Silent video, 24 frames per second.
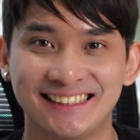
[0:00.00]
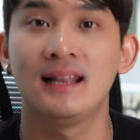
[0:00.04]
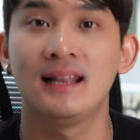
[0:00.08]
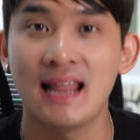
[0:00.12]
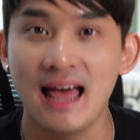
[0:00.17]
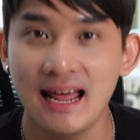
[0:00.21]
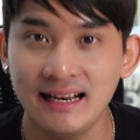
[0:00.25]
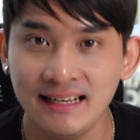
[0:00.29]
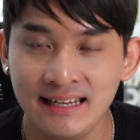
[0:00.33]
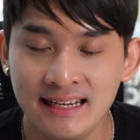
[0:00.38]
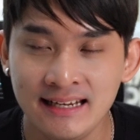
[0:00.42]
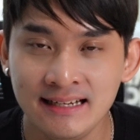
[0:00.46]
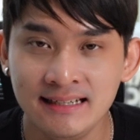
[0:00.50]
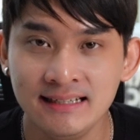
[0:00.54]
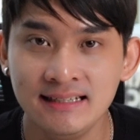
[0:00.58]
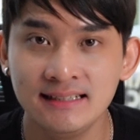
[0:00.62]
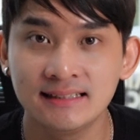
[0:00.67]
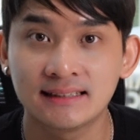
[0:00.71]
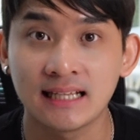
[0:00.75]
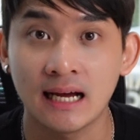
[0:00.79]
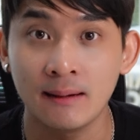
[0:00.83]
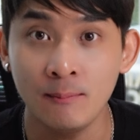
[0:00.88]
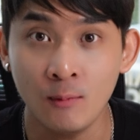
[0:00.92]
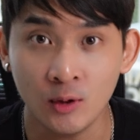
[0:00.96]
และนี่คือ
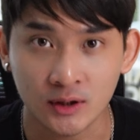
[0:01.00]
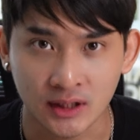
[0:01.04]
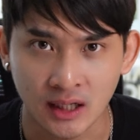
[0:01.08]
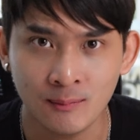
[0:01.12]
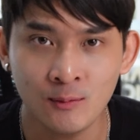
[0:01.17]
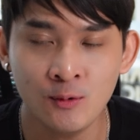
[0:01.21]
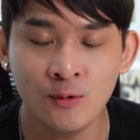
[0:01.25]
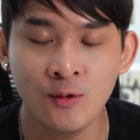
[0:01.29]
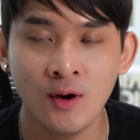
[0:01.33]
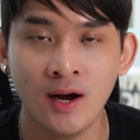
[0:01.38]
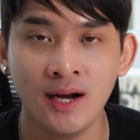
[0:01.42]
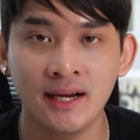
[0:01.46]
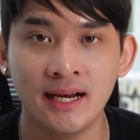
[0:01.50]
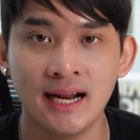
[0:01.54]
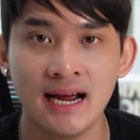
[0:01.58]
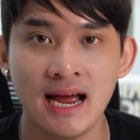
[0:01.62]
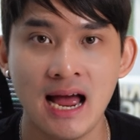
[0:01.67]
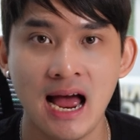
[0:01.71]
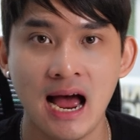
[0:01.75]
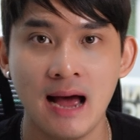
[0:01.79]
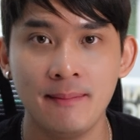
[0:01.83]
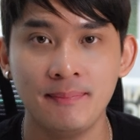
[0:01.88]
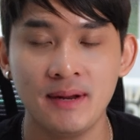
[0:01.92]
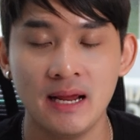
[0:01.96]
ทั้งหมดทั้งมวลนะ
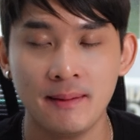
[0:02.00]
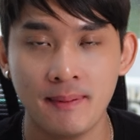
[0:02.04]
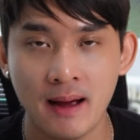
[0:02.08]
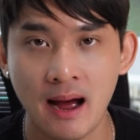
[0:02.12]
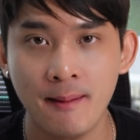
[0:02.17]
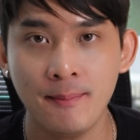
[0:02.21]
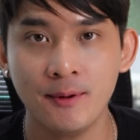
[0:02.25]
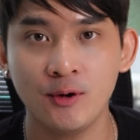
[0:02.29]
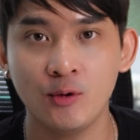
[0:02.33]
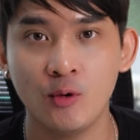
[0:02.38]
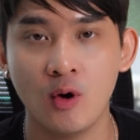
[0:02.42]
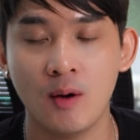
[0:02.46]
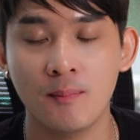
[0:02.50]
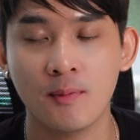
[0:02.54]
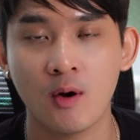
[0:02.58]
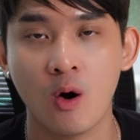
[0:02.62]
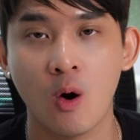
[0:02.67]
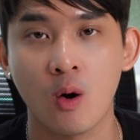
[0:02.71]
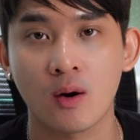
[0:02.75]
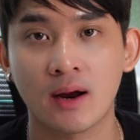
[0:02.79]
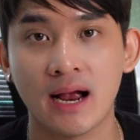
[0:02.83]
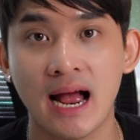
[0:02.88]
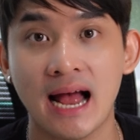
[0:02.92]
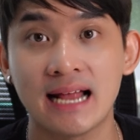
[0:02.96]
ครับ ในภาพรวมข
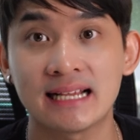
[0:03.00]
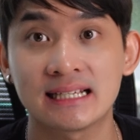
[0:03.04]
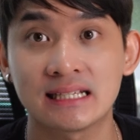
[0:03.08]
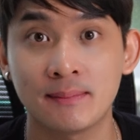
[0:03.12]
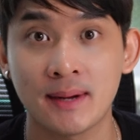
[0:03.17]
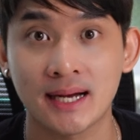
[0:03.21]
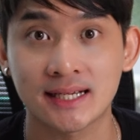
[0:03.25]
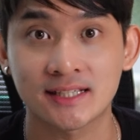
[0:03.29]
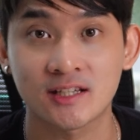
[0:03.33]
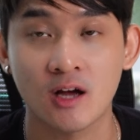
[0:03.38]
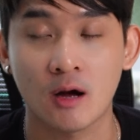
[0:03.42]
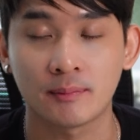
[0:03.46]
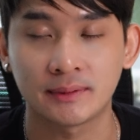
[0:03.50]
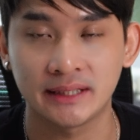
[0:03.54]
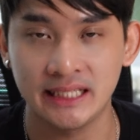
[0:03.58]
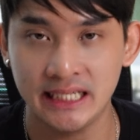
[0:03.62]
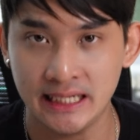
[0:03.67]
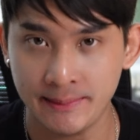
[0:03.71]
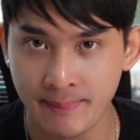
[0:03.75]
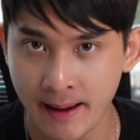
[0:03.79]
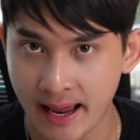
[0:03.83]
องการสมัครสอบที่